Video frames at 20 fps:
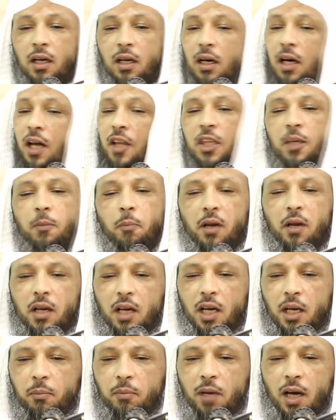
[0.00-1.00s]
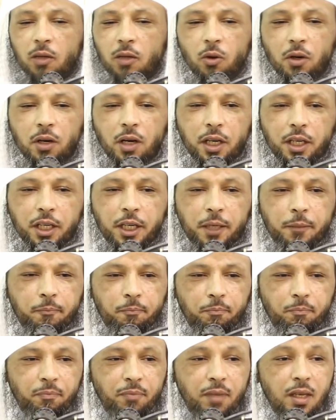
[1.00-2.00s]
غضب الرحمن
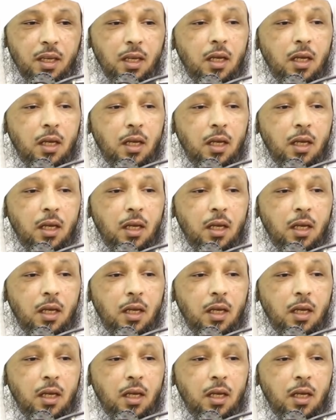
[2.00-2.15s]
الرحيم